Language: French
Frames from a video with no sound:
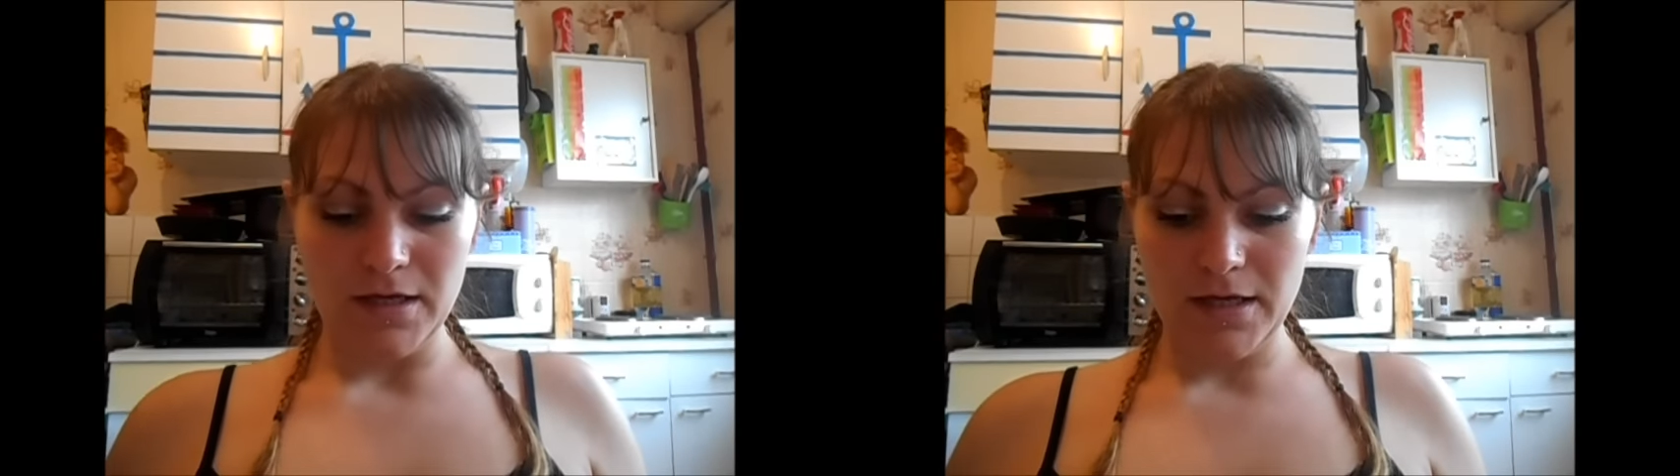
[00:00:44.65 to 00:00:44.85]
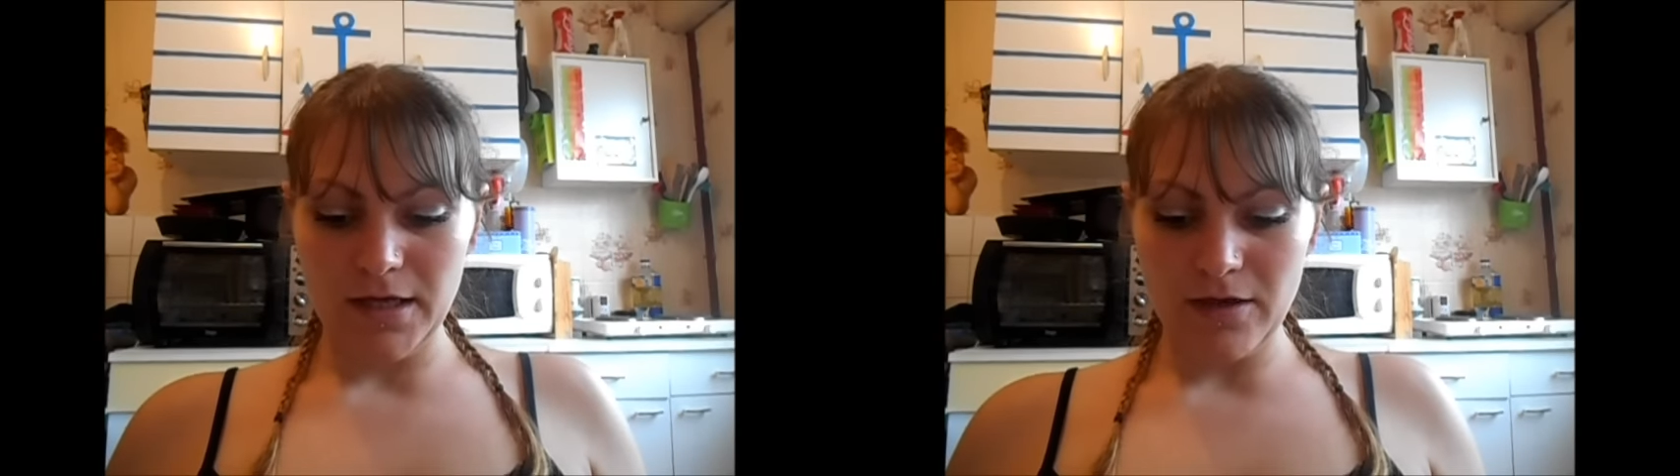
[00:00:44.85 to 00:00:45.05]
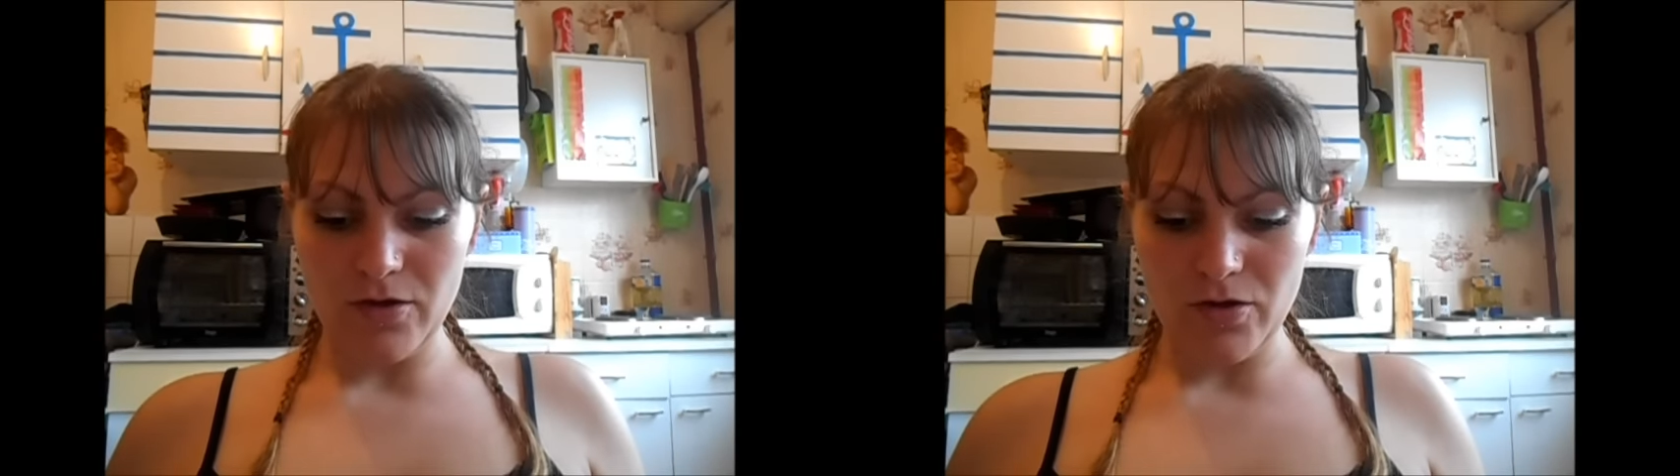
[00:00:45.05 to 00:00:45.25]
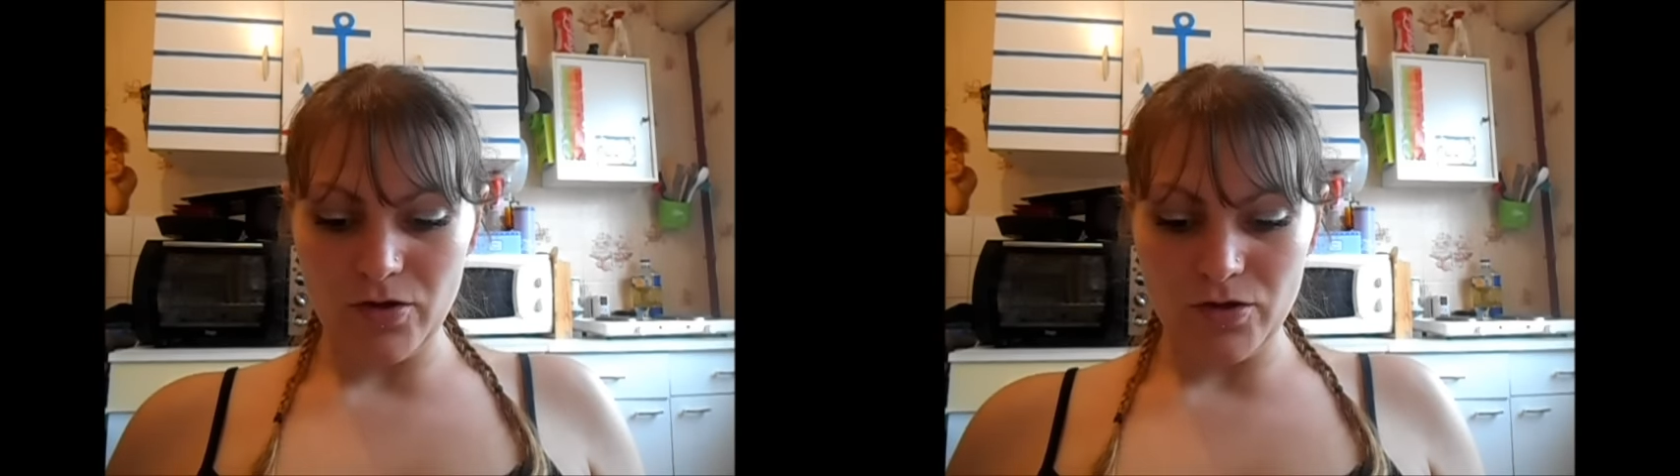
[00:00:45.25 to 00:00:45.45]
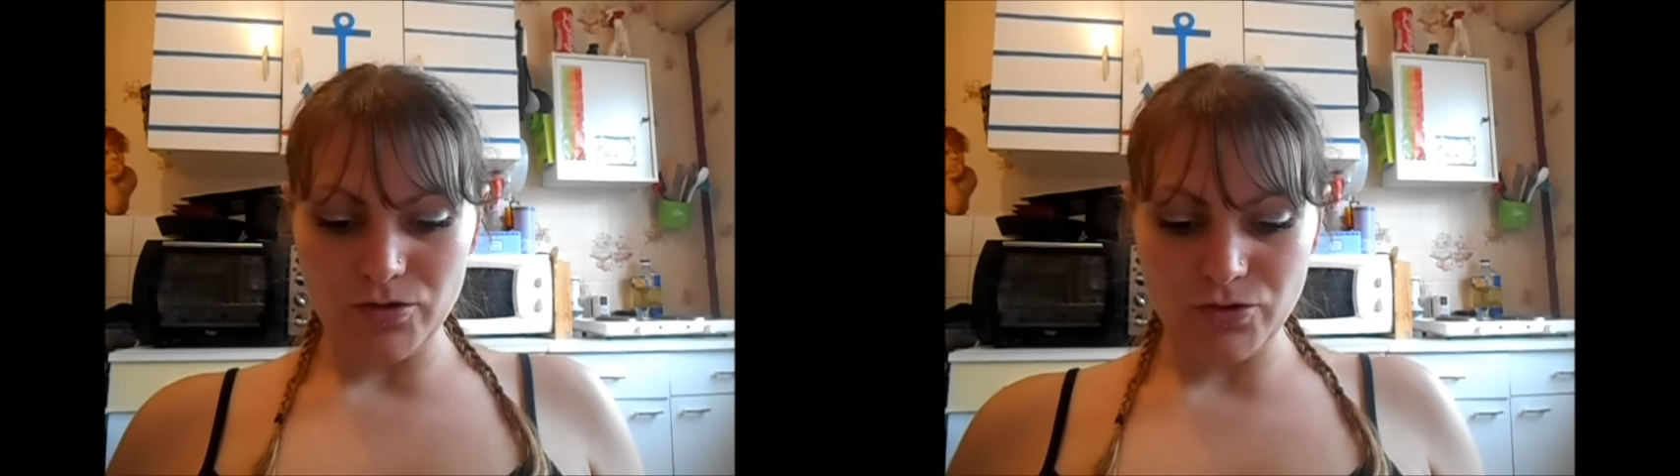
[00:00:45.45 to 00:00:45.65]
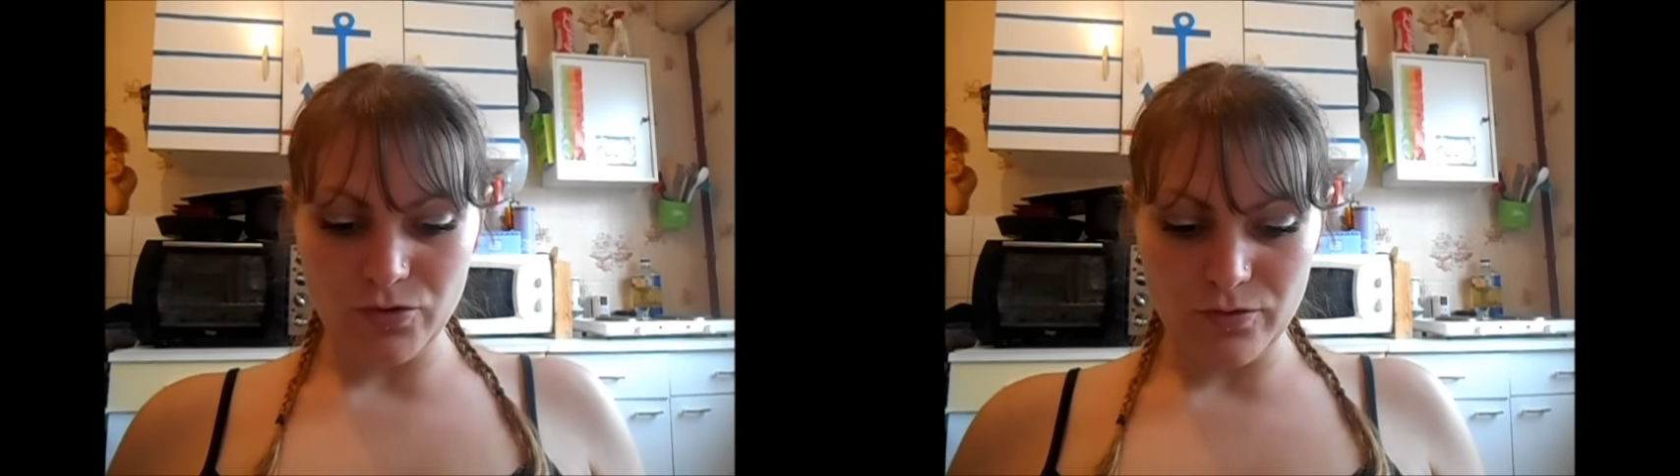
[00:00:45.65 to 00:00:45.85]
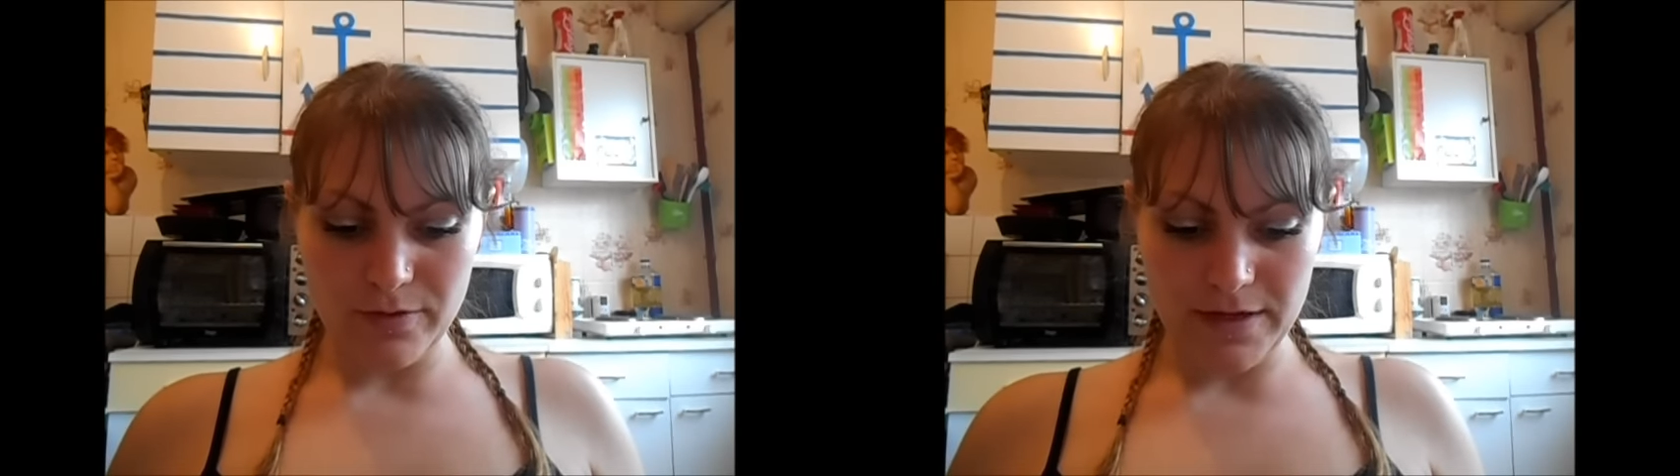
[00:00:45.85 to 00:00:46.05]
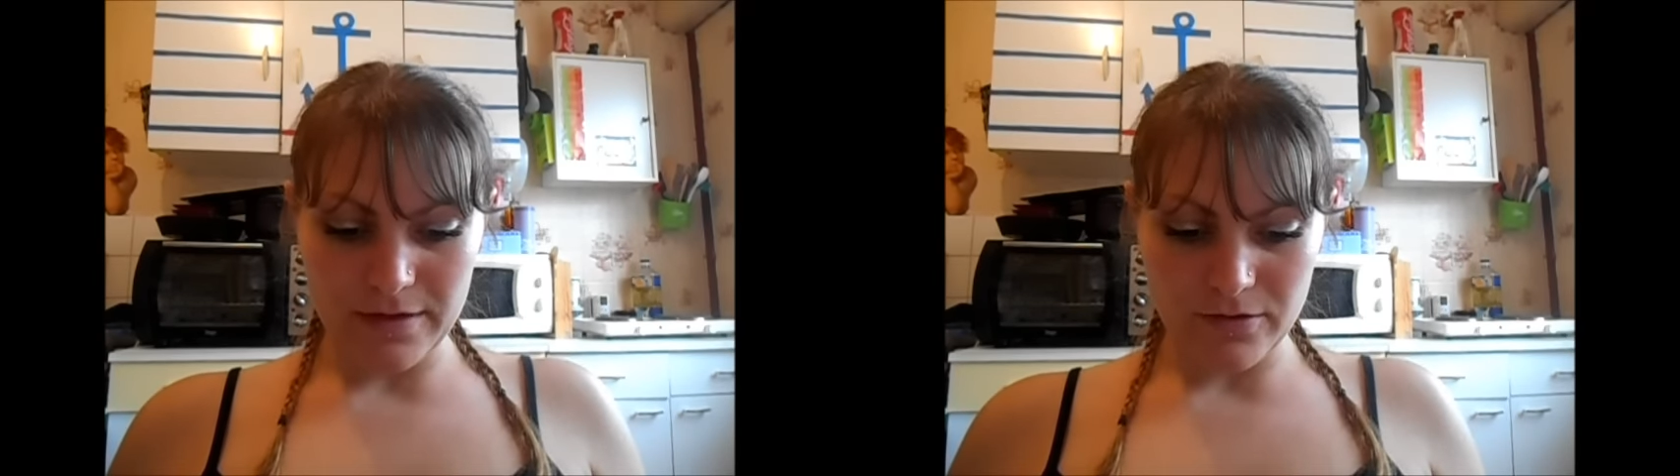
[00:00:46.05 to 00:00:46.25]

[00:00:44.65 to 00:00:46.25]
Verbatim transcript: Et euh, je, lui,